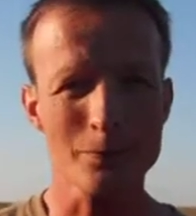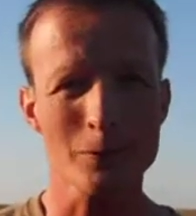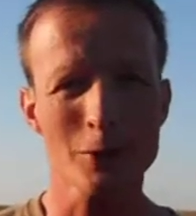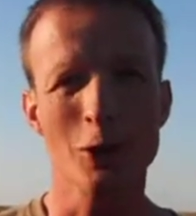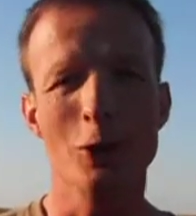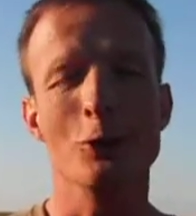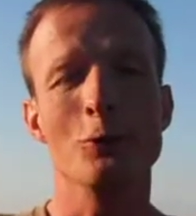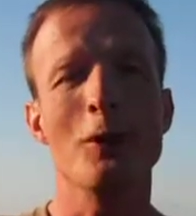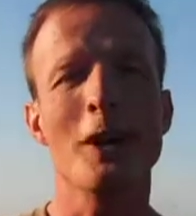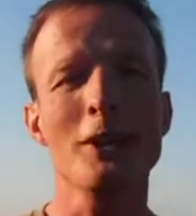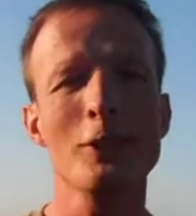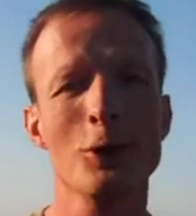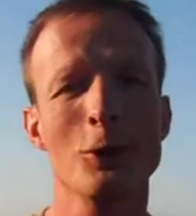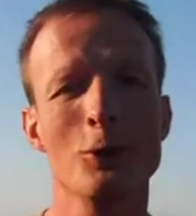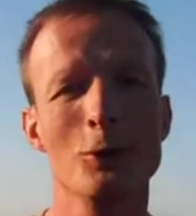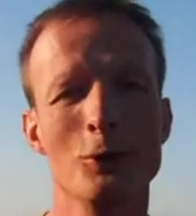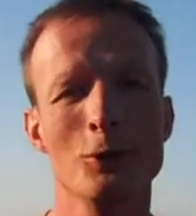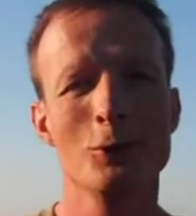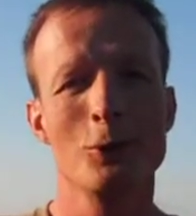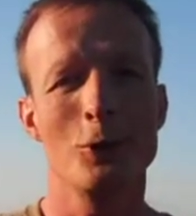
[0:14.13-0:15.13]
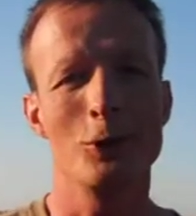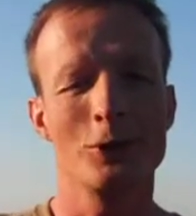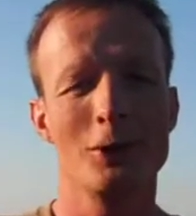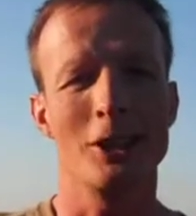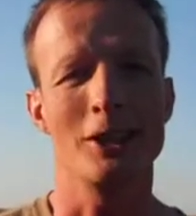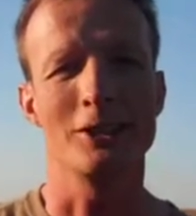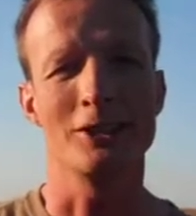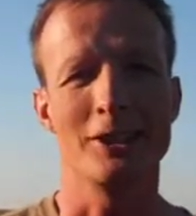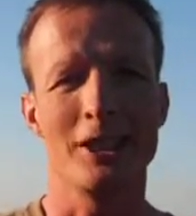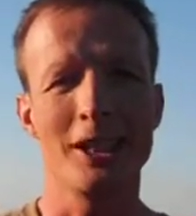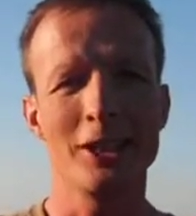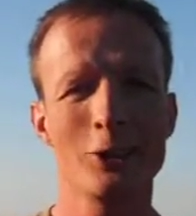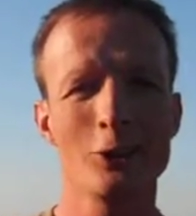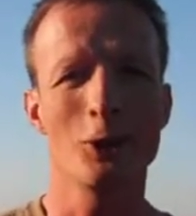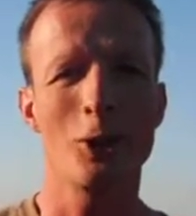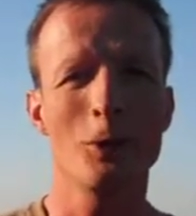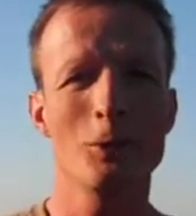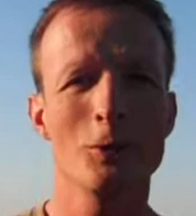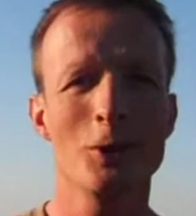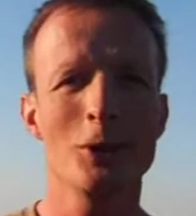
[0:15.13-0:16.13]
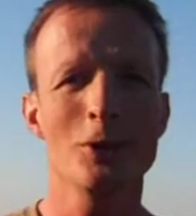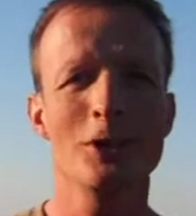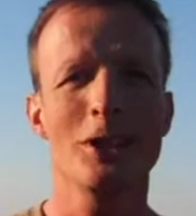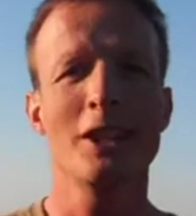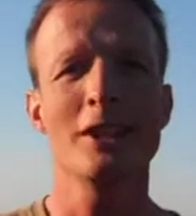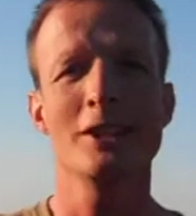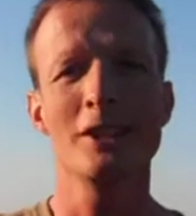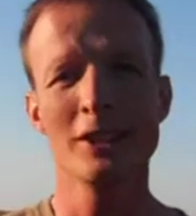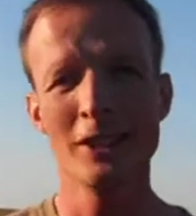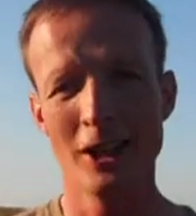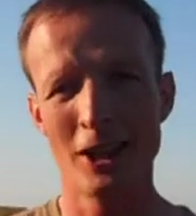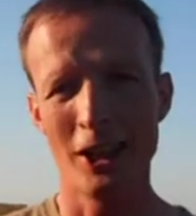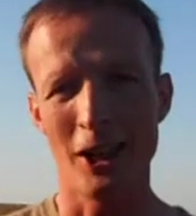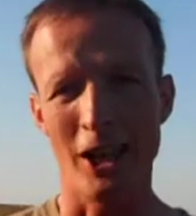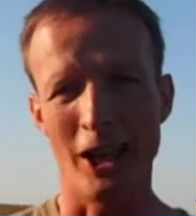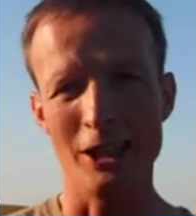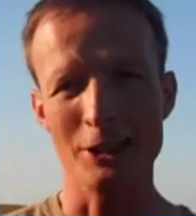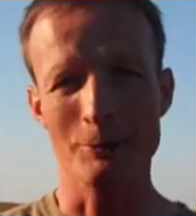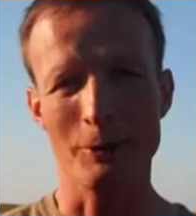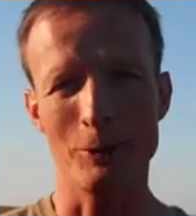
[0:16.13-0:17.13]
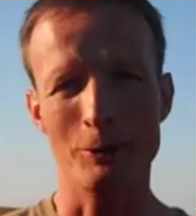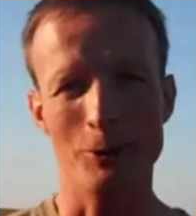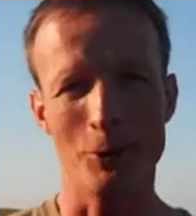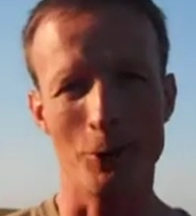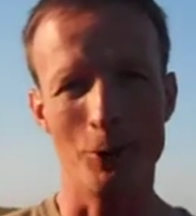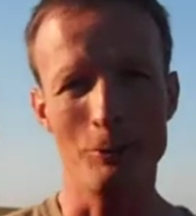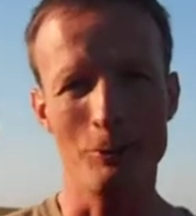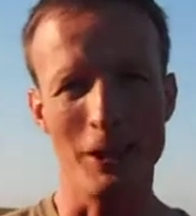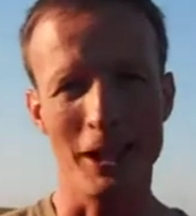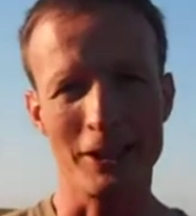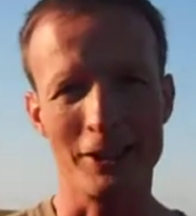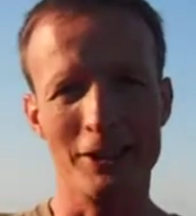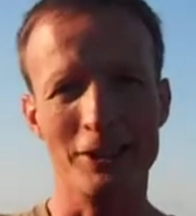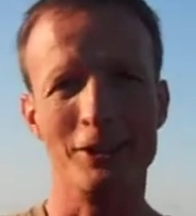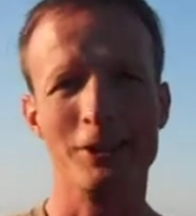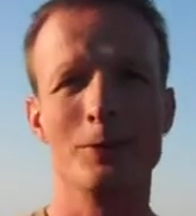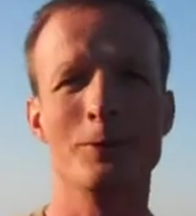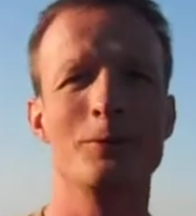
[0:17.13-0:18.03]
Und welcher Hund könnte entgegenkommender sein als mein Freund Blackie?